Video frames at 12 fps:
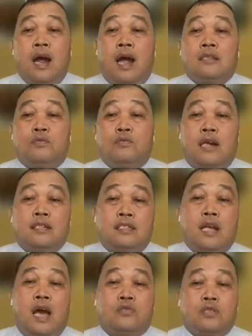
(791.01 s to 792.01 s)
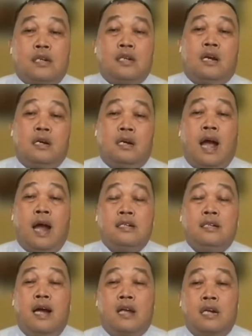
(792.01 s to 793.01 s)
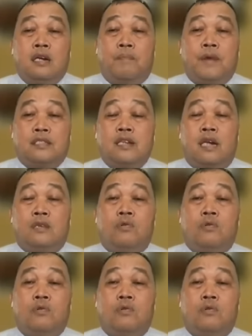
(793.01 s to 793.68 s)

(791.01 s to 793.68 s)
aturan kita harus ada keadilan dan kepastian